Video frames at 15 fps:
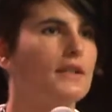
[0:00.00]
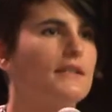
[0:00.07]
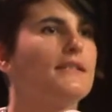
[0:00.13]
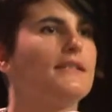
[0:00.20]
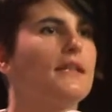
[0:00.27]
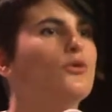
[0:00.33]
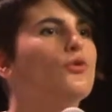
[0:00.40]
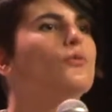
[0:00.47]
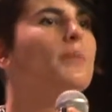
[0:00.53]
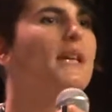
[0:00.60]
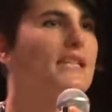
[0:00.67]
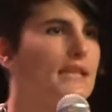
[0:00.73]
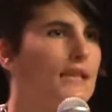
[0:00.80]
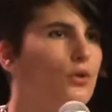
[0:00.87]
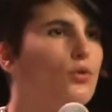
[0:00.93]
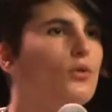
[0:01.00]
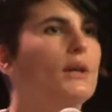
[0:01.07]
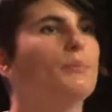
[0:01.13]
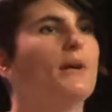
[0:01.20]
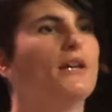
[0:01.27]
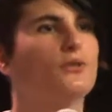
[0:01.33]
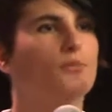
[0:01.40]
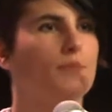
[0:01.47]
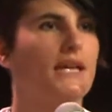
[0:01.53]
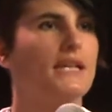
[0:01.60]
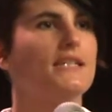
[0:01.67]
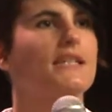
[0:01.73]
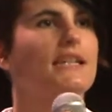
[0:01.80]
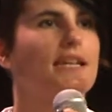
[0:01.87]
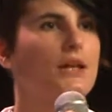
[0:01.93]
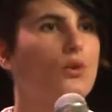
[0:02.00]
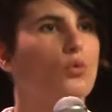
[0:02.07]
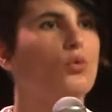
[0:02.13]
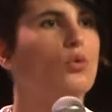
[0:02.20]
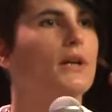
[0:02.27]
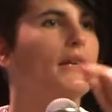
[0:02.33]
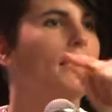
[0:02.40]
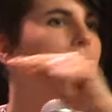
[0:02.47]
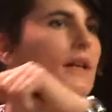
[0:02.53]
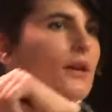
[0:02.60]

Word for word: c'est une page héros et pas une page héros et